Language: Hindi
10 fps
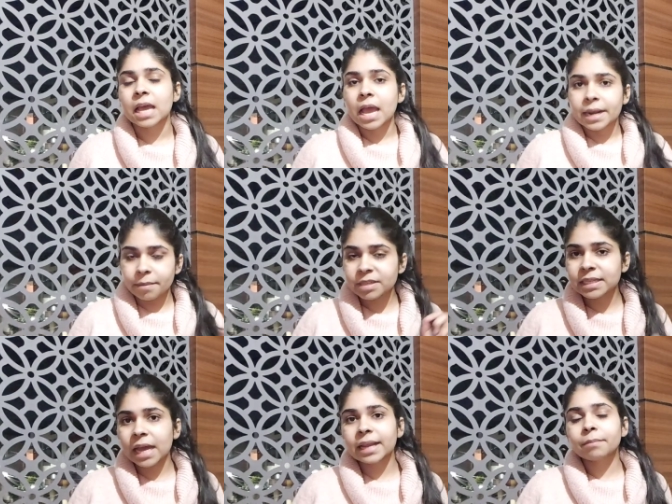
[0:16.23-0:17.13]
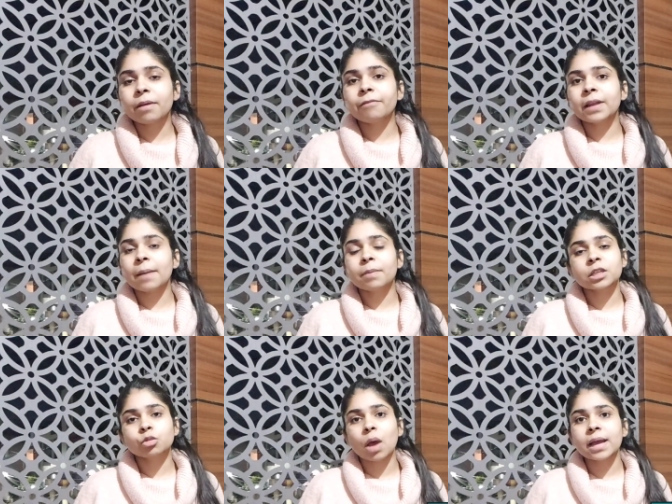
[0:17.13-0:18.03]
नमस्कार एक बार फिर
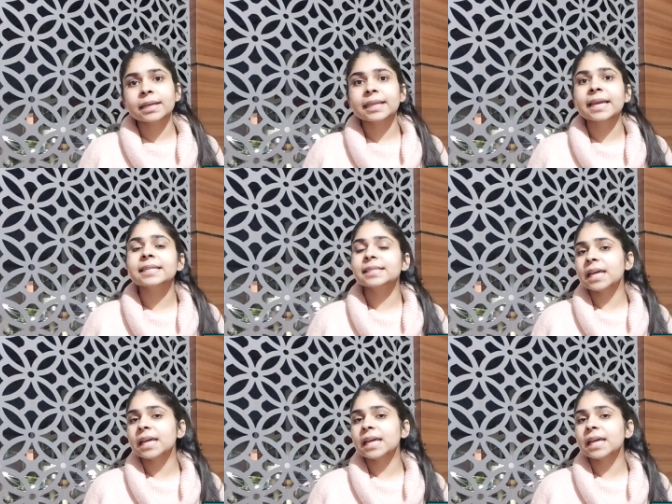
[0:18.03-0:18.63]
आपका स्वागत है